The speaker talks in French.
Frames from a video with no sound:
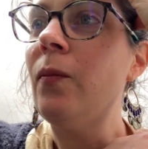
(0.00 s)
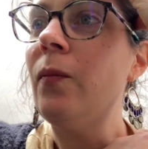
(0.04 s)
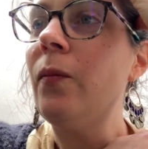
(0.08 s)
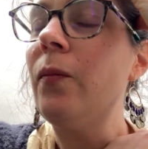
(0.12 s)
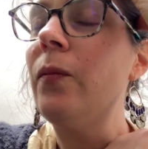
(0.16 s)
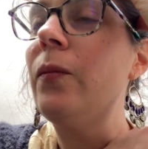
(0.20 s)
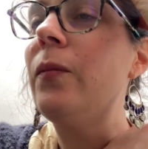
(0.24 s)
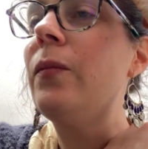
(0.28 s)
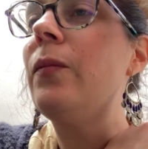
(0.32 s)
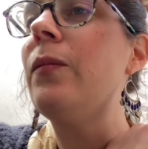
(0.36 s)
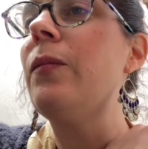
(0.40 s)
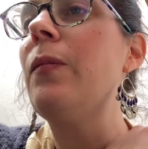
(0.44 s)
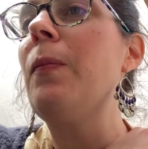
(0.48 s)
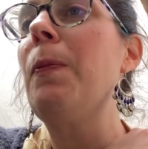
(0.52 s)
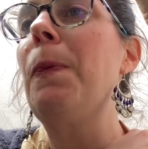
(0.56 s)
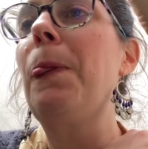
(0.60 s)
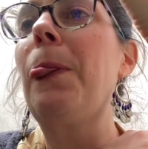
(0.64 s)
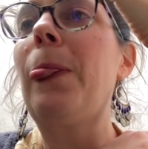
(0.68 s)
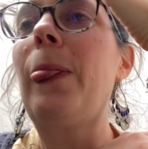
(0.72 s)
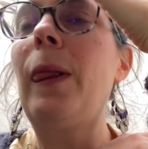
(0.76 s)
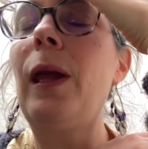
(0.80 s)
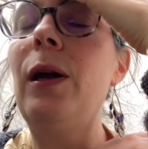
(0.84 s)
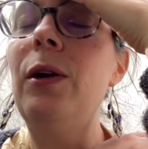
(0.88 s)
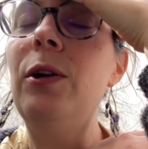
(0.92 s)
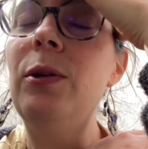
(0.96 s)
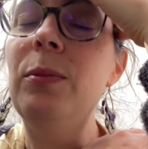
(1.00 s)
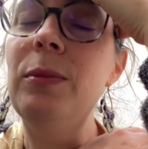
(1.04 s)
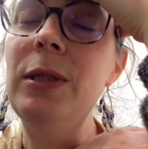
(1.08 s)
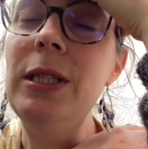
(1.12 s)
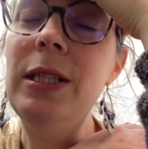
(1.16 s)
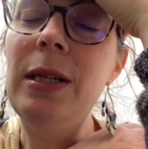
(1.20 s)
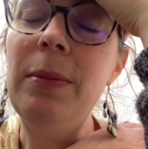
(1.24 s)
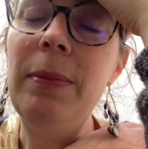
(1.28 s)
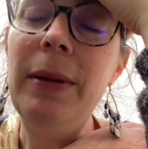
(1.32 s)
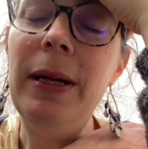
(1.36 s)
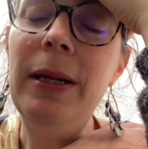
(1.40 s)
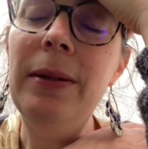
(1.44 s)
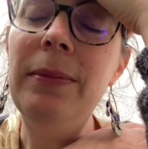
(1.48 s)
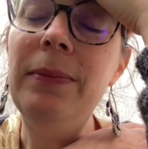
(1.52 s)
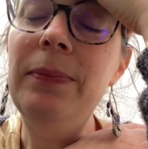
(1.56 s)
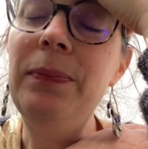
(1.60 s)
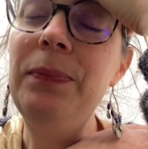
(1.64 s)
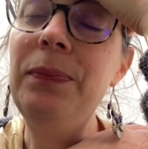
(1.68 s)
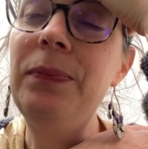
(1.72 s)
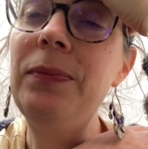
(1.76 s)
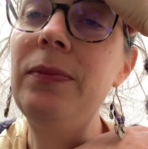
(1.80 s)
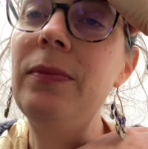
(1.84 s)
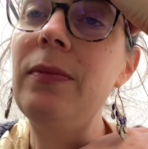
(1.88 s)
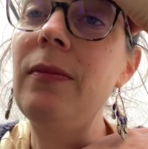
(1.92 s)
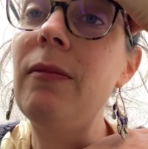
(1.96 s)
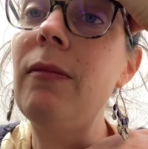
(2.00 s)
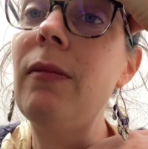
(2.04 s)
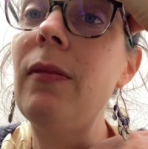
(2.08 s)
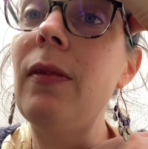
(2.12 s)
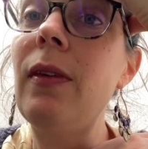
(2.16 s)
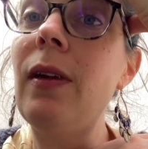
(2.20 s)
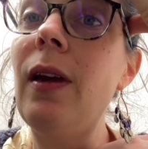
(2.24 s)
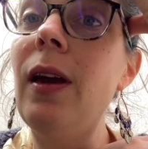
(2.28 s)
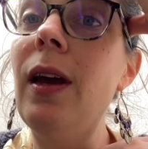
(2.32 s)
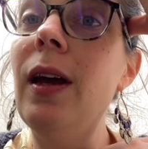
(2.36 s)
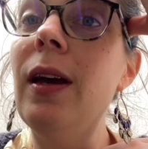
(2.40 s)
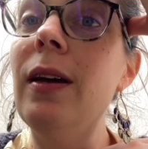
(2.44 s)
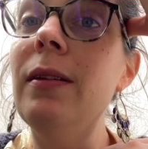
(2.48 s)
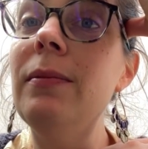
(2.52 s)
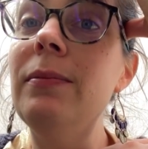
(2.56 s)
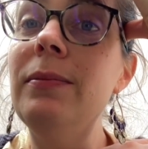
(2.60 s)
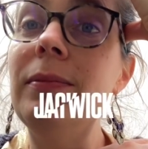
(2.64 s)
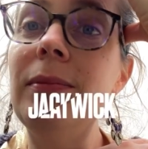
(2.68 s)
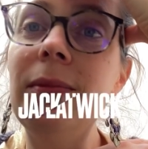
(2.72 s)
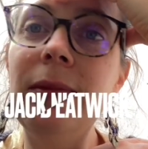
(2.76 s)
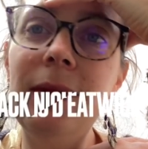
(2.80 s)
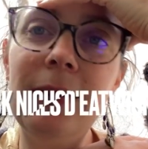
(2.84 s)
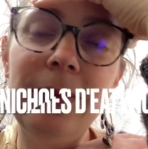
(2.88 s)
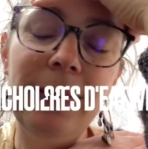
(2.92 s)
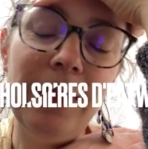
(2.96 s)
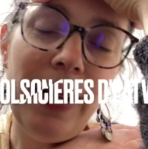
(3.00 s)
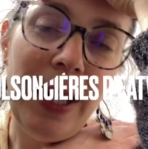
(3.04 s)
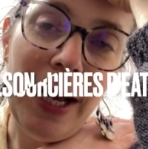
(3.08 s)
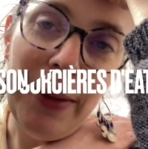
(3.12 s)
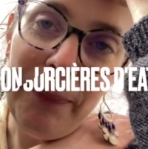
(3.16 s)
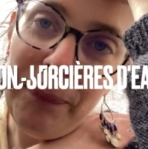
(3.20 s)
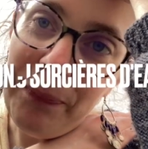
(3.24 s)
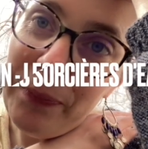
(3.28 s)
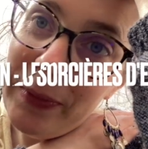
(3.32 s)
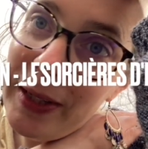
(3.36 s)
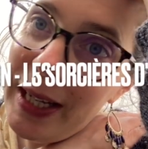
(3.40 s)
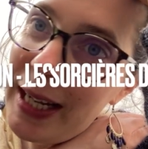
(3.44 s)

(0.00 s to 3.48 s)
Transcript: Hmm, comment il s'appelle Hein Voilà.